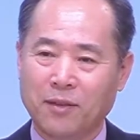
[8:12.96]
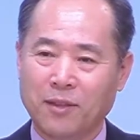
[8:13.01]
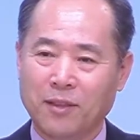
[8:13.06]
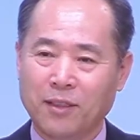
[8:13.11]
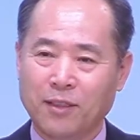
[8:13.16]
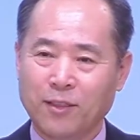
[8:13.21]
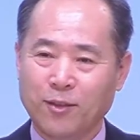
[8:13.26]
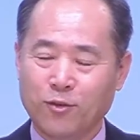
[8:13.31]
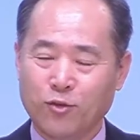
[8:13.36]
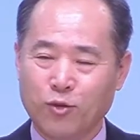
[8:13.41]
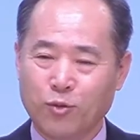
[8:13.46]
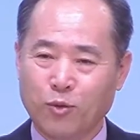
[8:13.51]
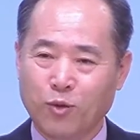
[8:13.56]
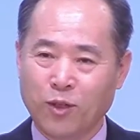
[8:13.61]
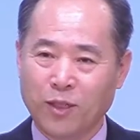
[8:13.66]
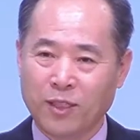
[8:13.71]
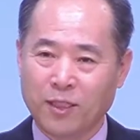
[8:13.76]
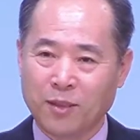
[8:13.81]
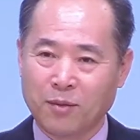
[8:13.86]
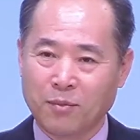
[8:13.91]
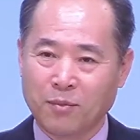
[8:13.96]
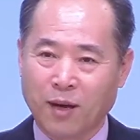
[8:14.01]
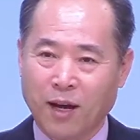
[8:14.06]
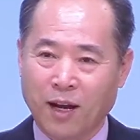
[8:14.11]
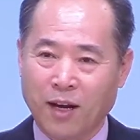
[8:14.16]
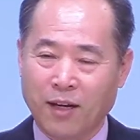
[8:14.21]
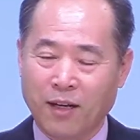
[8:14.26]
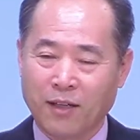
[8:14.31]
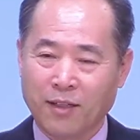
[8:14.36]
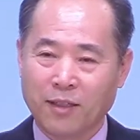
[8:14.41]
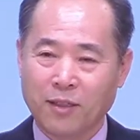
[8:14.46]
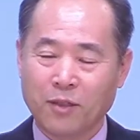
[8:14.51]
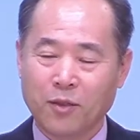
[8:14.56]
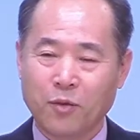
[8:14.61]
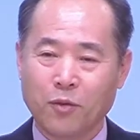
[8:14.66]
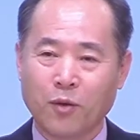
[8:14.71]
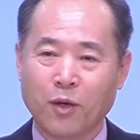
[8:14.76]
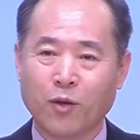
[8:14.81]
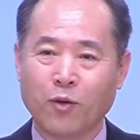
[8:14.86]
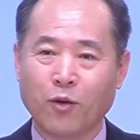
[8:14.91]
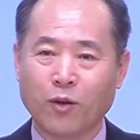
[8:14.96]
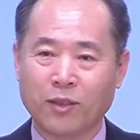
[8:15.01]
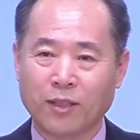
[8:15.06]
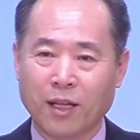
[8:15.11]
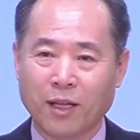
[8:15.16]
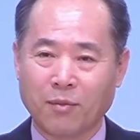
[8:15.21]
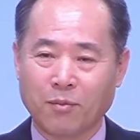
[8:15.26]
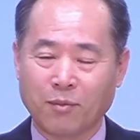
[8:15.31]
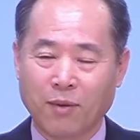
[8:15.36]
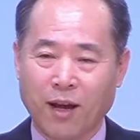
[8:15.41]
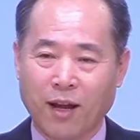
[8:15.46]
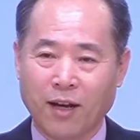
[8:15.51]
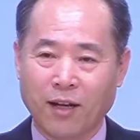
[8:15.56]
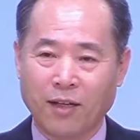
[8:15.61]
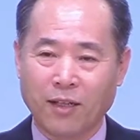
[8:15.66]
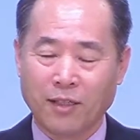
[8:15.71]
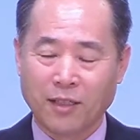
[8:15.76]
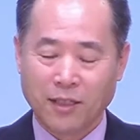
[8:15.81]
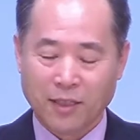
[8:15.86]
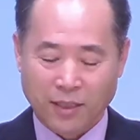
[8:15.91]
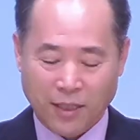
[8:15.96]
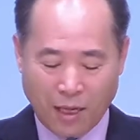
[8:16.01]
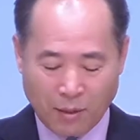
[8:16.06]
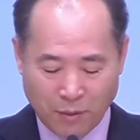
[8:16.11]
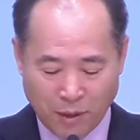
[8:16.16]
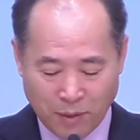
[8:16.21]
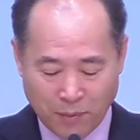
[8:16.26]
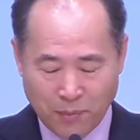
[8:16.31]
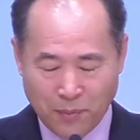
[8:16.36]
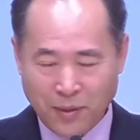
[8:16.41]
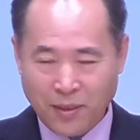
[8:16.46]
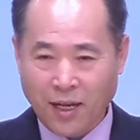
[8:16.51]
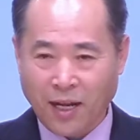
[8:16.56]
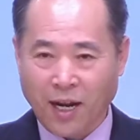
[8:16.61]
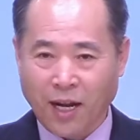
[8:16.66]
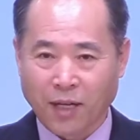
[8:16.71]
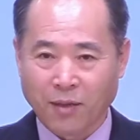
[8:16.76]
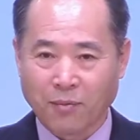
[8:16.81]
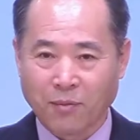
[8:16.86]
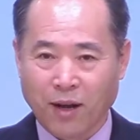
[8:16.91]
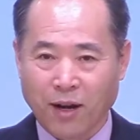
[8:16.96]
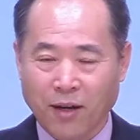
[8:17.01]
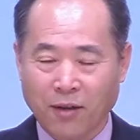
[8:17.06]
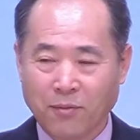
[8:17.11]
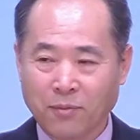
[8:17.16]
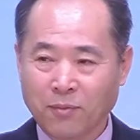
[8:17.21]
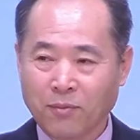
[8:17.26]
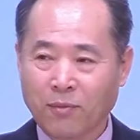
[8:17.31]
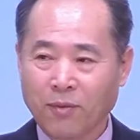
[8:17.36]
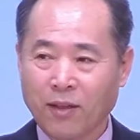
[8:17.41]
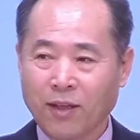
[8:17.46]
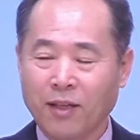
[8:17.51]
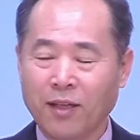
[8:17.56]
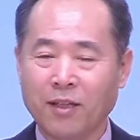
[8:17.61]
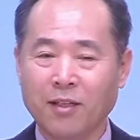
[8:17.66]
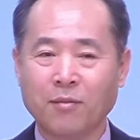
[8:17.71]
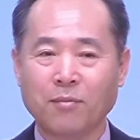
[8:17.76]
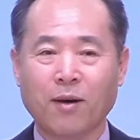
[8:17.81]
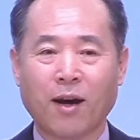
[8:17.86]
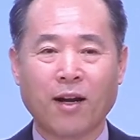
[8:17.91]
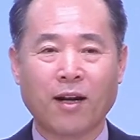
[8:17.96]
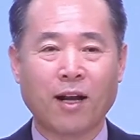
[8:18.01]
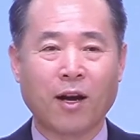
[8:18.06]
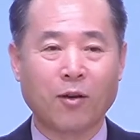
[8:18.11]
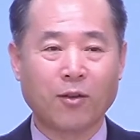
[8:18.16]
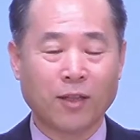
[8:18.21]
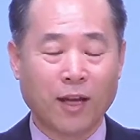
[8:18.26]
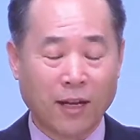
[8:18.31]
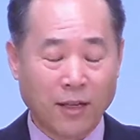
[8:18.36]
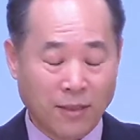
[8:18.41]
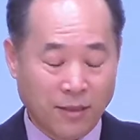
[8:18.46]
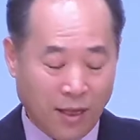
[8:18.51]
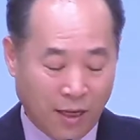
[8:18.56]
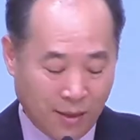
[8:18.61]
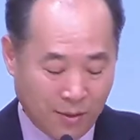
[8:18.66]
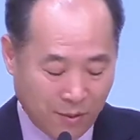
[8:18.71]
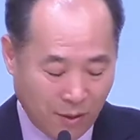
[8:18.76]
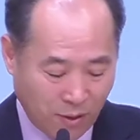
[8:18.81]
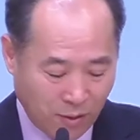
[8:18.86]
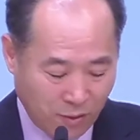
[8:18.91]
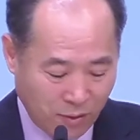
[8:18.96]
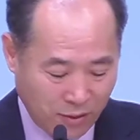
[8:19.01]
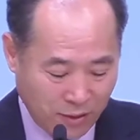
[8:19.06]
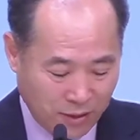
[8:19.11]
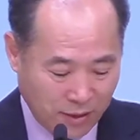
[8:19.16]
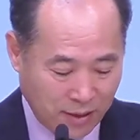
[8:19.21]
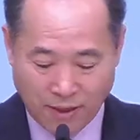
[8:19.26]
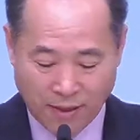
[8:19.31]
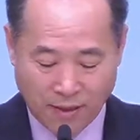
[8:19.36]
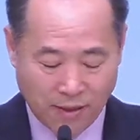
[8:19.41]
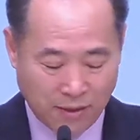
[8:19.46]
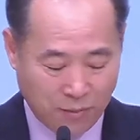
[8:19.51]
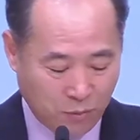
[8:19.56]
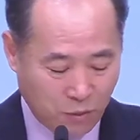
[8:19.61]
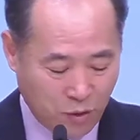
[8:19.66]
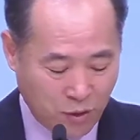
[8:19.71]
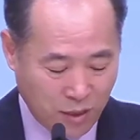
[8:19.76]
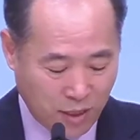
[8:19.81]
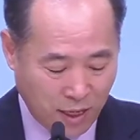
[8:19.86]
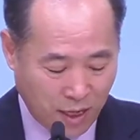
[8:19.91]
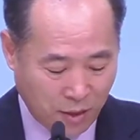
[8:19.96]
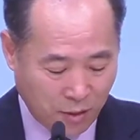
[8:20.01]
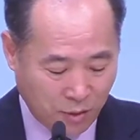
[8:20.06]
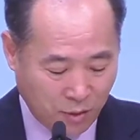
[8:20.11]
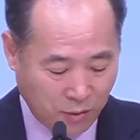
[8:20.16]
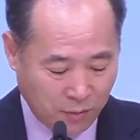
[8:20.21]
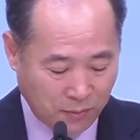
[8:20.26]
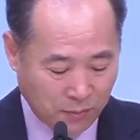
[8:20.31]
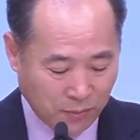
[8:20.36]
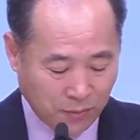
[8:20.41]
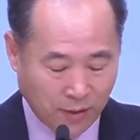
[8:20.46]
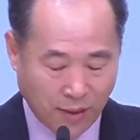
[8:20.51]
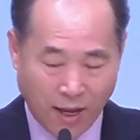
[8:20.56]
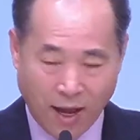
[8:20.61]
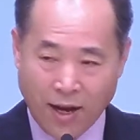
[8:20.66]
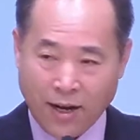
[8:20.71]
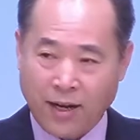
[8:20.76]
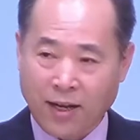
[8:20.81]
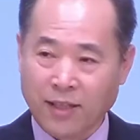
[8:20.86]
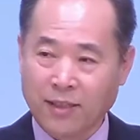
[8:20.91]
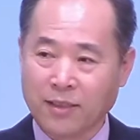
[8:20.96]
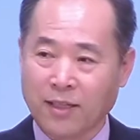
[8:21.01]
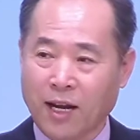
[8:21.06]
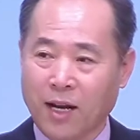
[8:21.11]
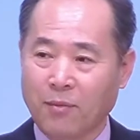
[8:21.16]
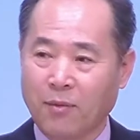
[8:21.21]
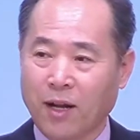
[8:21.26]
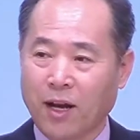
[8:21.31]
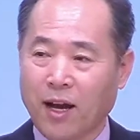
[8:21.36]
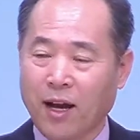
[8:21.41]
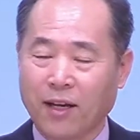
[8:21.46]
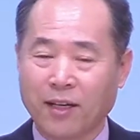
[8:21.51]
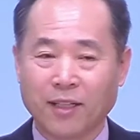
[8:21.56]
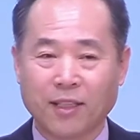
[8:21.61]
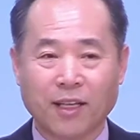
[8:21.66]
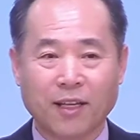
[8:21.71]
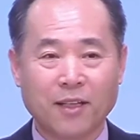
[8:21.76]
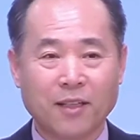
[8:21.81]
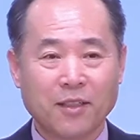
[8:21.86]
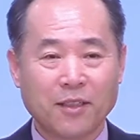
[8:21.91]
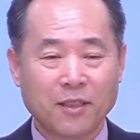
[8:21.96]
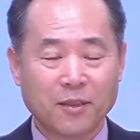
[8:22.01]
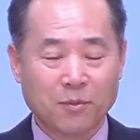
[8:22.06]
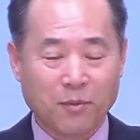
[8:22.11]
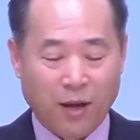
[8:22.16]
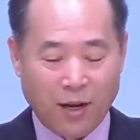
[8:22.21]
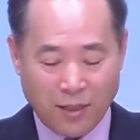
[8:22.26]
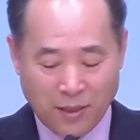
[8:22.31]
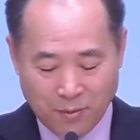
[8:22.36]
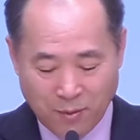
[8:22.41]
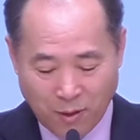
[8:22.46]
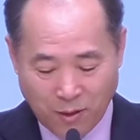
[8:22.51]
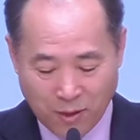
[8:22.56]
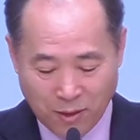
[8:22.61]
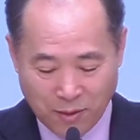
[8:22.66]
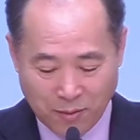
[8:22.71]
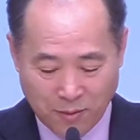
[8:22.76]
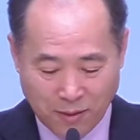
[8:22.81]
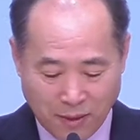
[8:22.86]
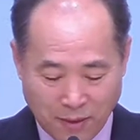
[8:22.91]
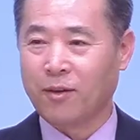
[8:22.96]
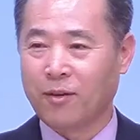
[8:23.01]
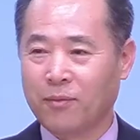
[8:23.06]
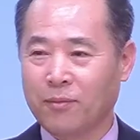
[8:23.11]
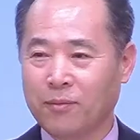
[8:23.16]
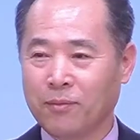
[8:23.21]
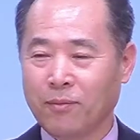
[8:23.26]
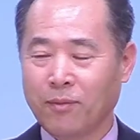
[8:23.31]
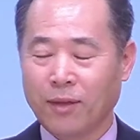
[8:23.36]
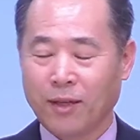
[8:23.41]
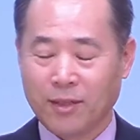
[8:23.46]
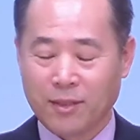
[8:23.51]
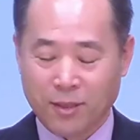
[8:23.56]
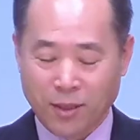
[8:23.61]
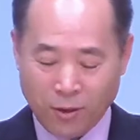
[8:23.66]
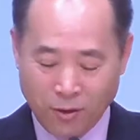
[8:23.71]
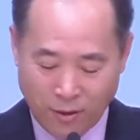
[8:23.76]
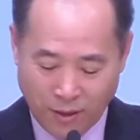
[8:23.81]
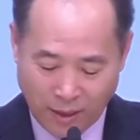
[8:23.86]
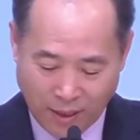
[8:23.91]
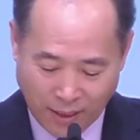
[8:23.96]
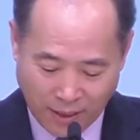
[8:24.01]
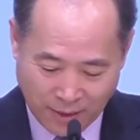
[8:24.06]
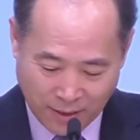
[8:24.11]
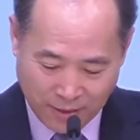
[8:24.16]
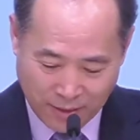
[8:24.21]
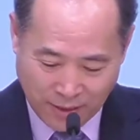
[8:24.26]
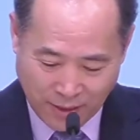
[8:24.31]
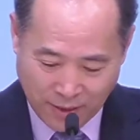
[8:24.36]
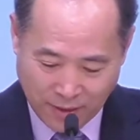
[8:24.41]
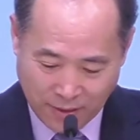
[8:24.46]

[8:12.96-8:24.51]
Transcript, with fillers: 구부러진 말, 왜곡된 말, 남을 비난하는 말, 이런 말을 하고 다니는 사람이 바로 불량하고 악한 사람이라 그렇게 말씀하고 있습니다. 성도들은 항상